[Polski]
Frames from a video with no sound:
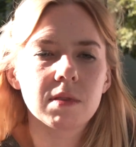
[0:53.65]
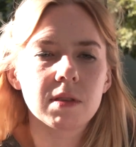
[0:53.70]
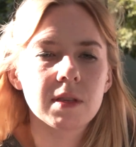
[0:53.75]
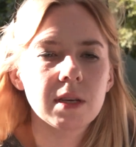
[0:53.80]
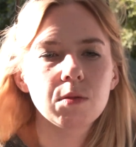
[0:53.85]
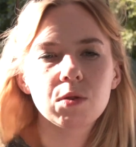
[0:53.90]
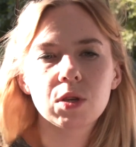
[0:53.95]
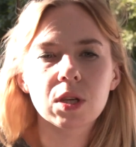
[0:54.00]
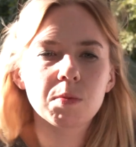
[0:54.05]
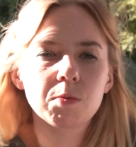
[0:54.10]

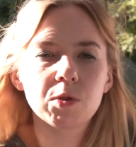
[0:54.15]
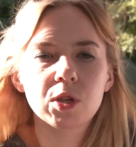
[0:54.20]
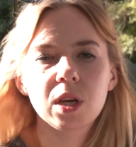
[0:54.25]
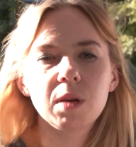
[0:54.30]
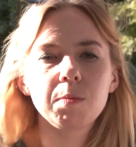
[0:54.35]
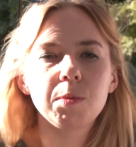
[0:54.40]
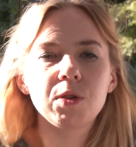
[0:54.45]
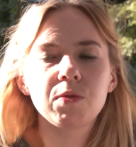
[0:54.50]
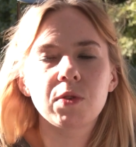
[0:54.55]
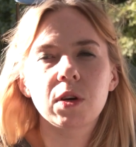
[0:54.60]
cały czas
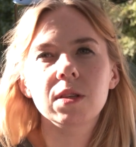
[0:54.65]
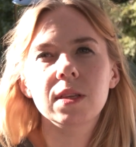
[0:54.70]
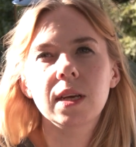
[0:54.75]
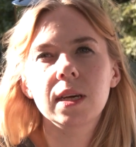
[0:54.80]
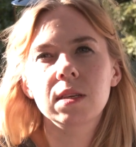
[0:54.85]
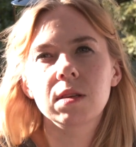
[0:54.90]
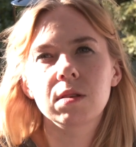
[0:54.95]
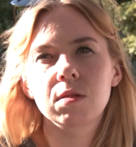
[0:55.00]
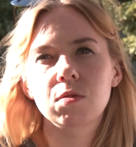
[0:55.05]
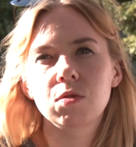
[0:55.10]
musieli być w
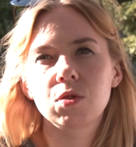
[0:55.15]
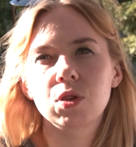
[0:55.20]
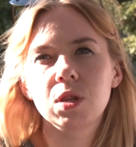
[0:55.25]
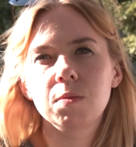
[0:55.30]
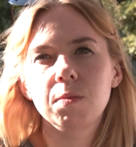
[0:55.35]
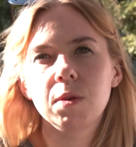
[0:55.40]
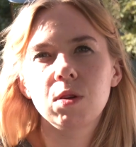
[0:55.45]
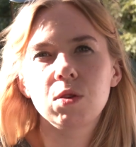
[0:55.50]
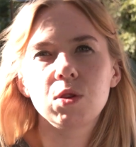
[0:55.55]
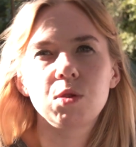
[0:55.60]
kontakcie z
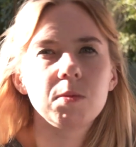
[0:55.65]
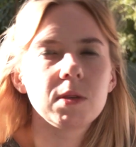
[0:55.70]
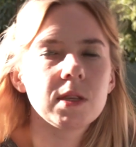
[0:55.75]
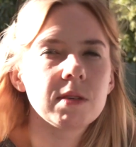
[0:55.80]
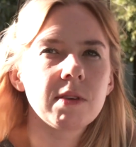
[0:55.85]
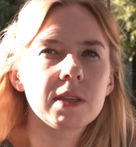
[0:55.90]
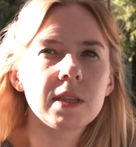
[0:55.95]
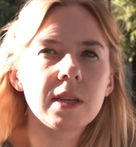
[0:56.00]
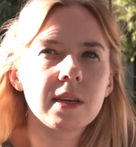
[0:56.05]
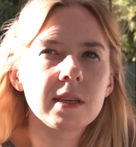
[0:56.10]
różnymi ludźmi,
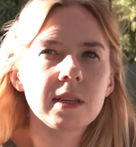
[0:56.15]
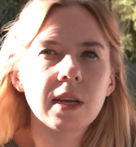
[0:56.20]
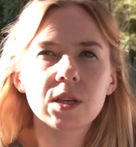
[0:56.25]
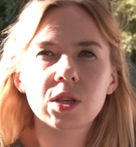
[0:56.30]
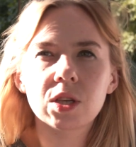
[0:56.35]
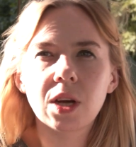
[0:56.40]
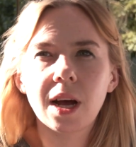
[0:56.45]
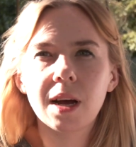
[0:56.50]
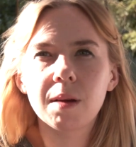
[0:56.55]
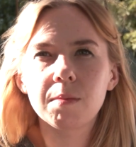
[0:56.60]
z
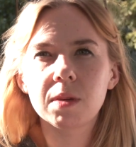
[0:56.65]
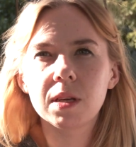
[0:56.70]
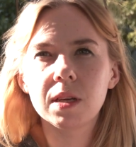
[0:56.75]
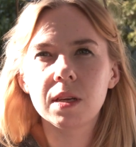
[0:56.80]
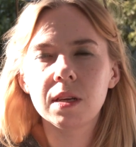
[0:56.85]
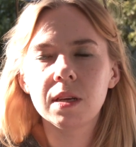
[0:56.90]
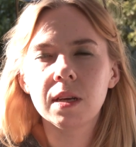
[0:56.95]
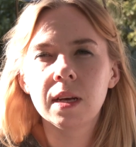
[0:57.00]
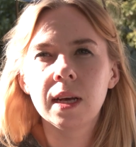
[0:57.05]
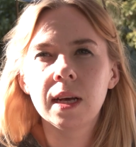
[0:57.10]

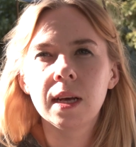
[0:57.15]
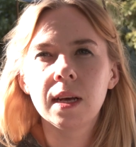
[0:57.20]
weterynarzami,